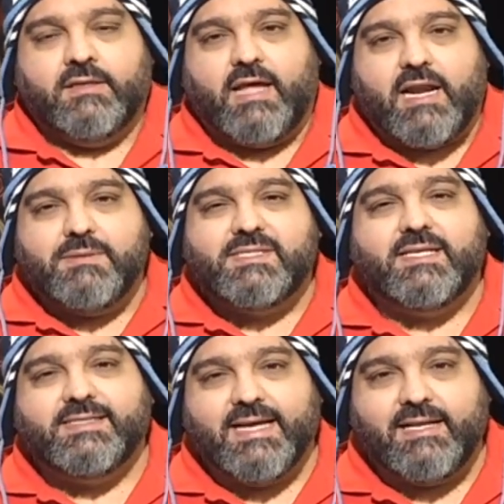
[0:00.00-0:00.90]
ضرب
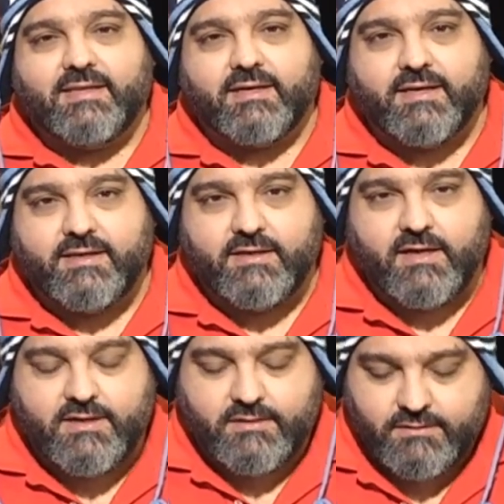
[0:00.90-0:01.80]
الزلزال
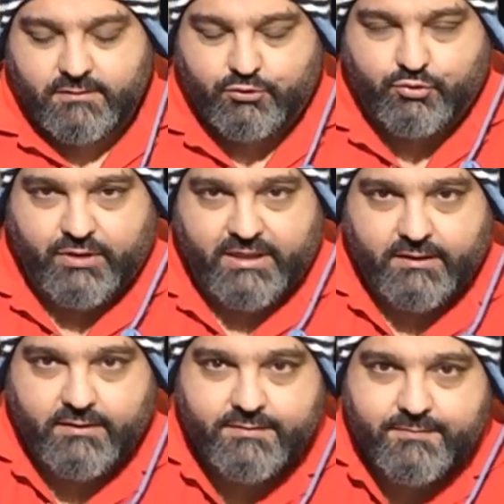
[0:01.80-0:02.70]
تركيا
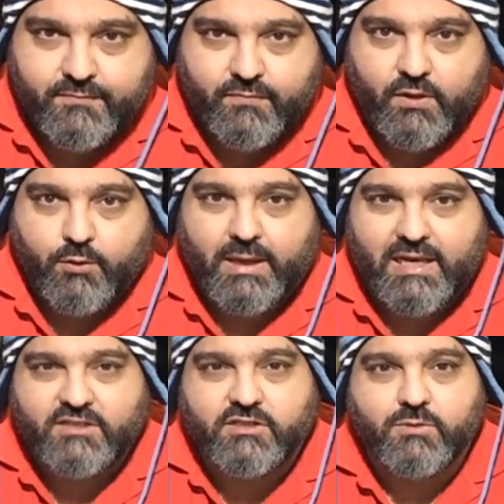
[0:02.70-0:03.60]
وسوريا
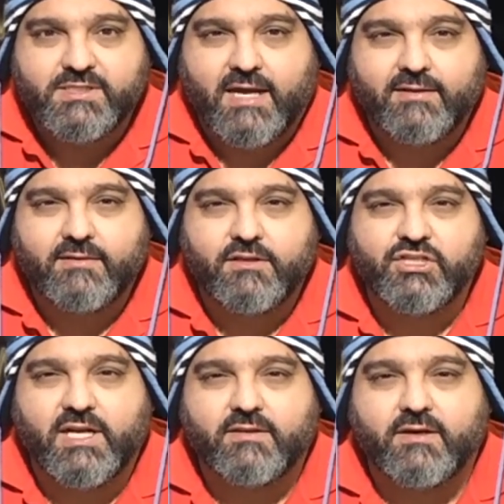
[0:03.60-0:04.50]
وبلشت المساعدات
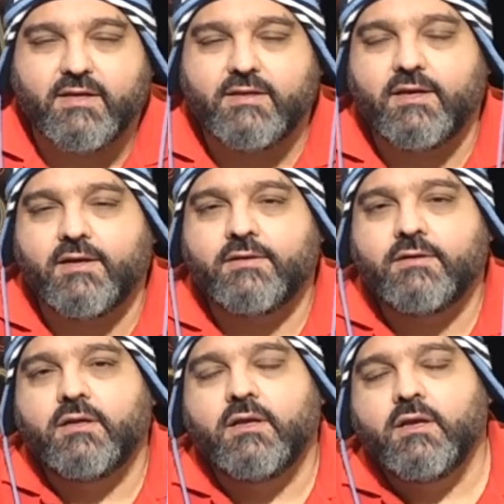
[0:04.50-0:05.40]
تجي لتركيا
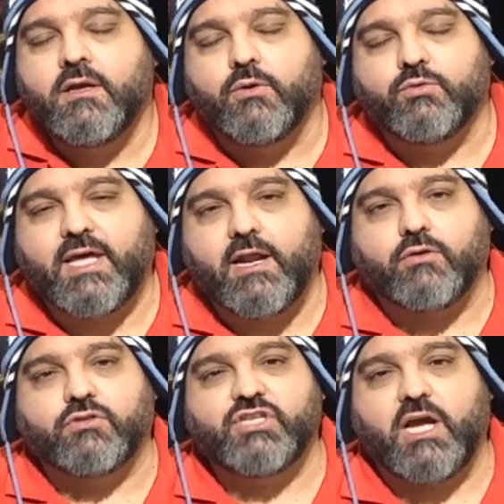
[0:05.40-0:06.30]

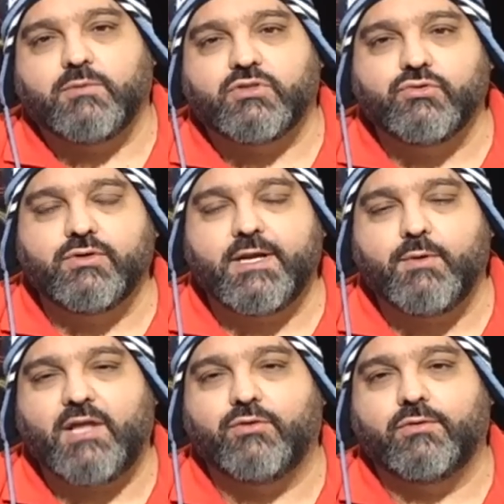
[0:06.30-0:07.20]
وتركوا الشعب السوري
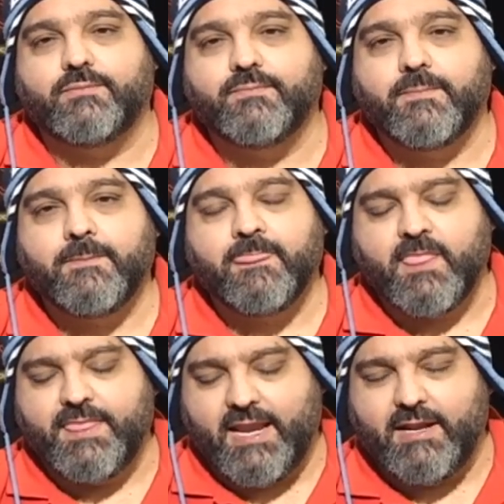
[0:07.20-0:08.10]
وحده
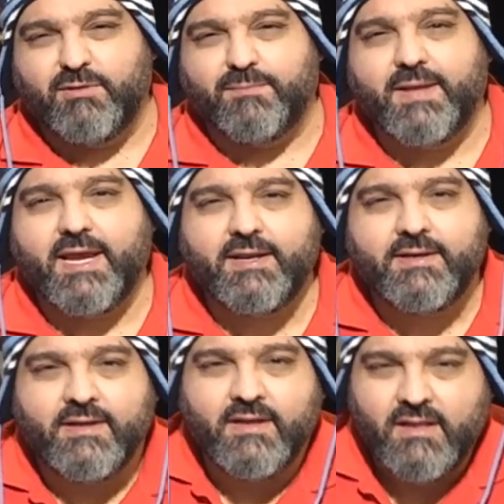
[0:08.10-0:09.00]
نحن
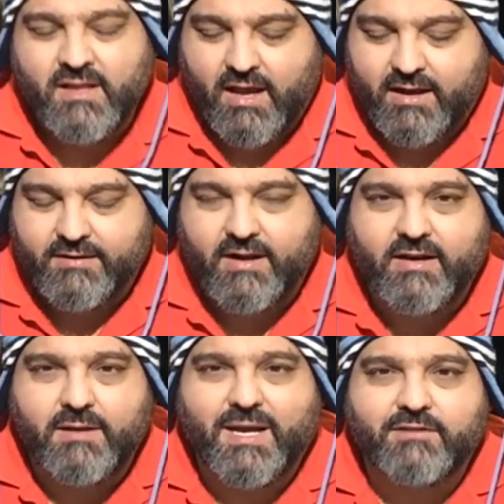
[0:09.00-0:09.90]
بلبنان
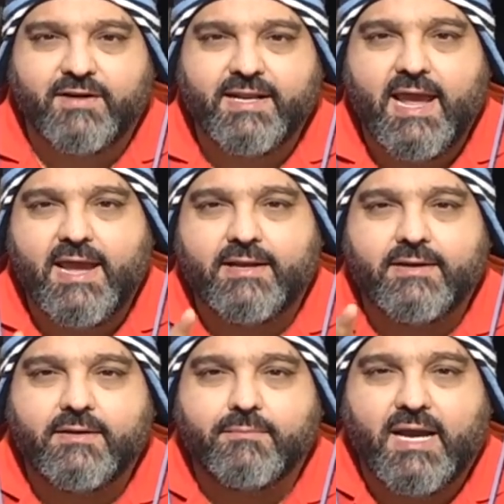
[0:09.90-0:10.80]
قررنا نبعث فريقين
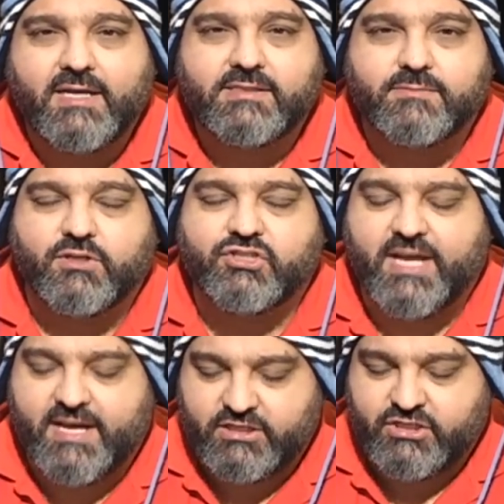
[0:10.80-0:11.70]
بحث من
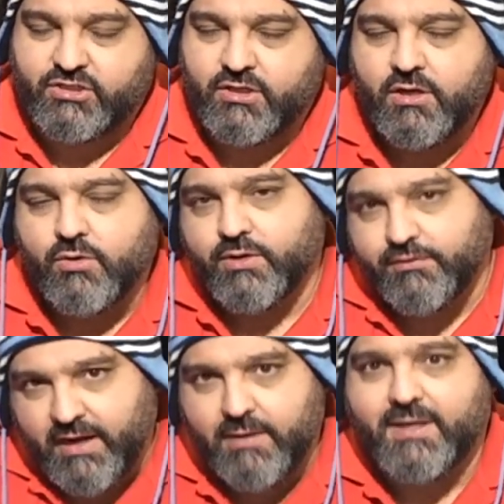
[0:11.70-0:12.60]
الجيش
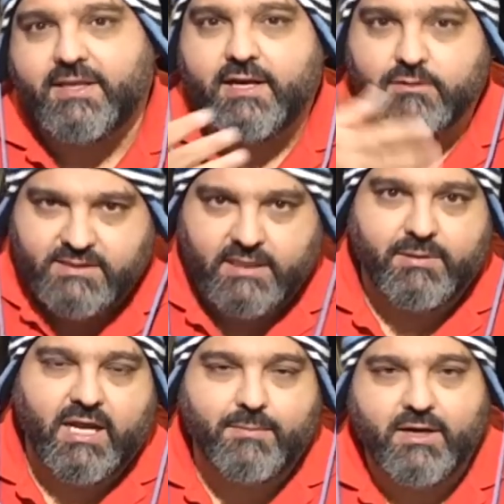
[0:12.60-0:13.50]
والدفاع المدني
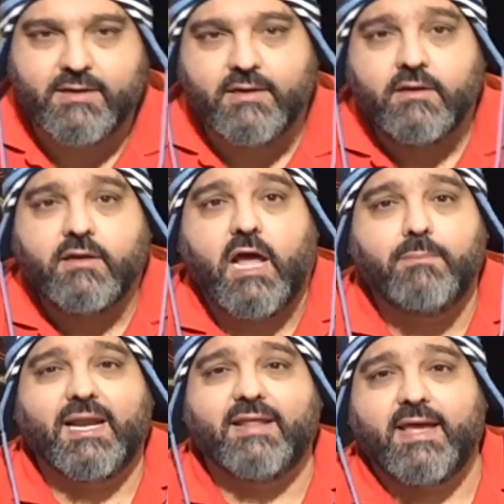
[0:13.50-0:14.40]
والصليب الاحمر على
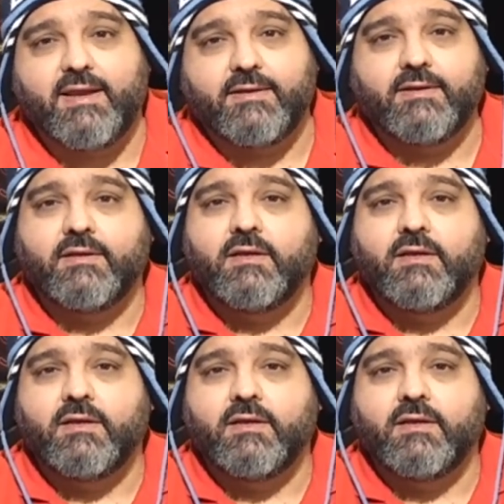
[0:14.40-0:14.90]
البلدين